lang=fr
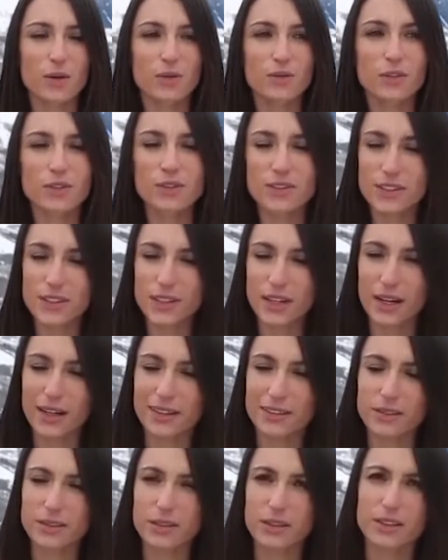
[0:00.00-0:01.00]
en vente
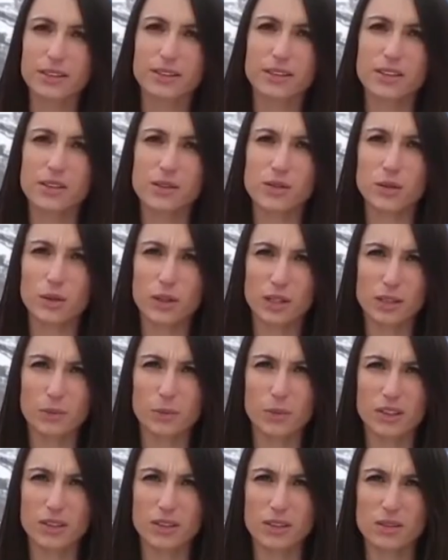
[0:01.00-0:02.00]
directe l'été sur
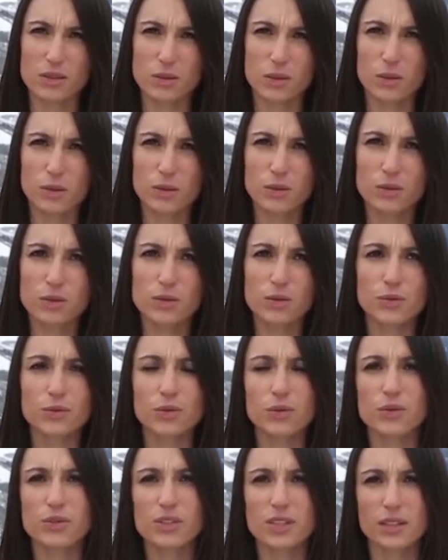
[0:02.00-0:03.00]
l'exploitation, je
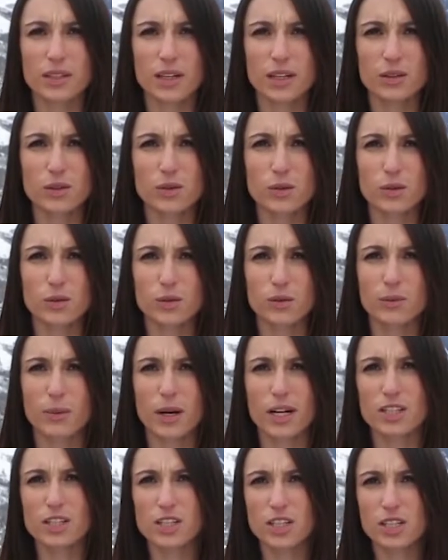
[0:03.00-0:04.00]
fais aussi quelques
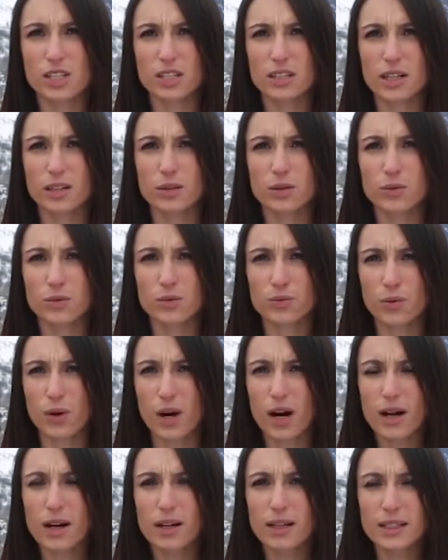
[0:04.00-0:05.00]
marchés, quelques
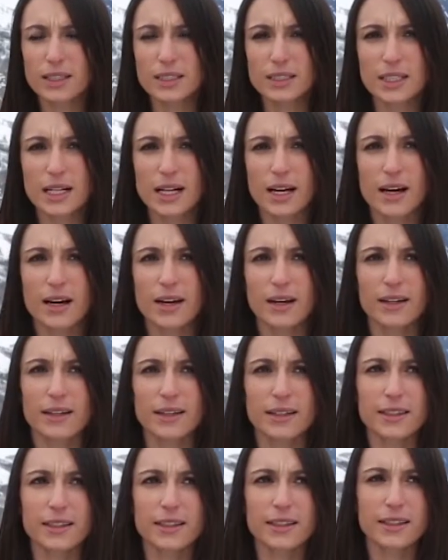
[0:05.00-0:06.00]
foires
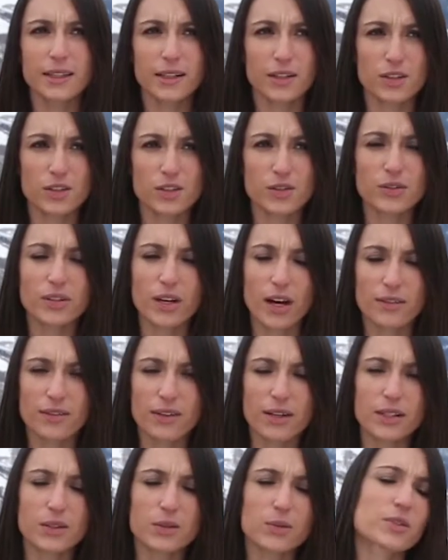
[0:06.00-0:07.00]
et euh, je
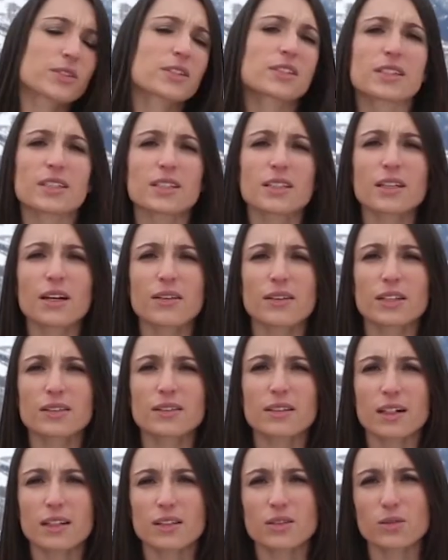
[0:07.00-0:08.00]
travaille aussi avec
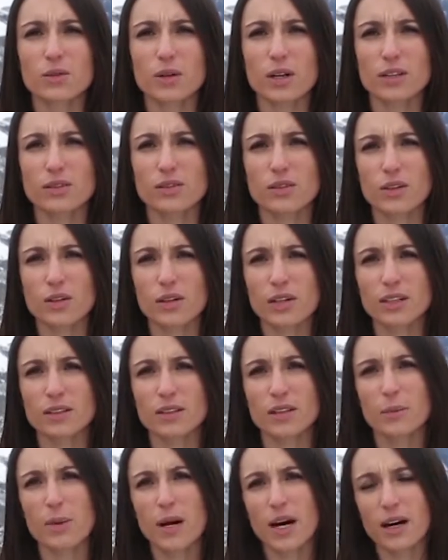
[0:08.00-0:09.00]
des restaurateurs et
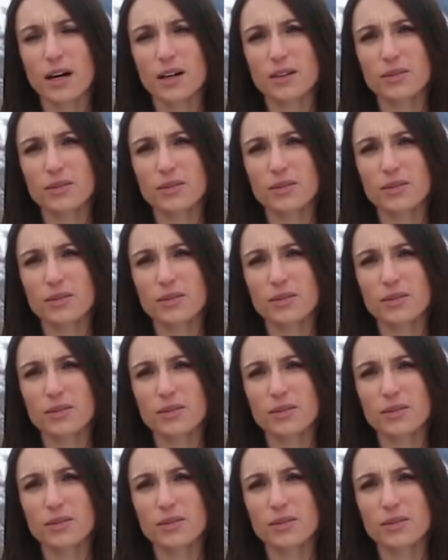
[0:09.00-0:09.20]
des bars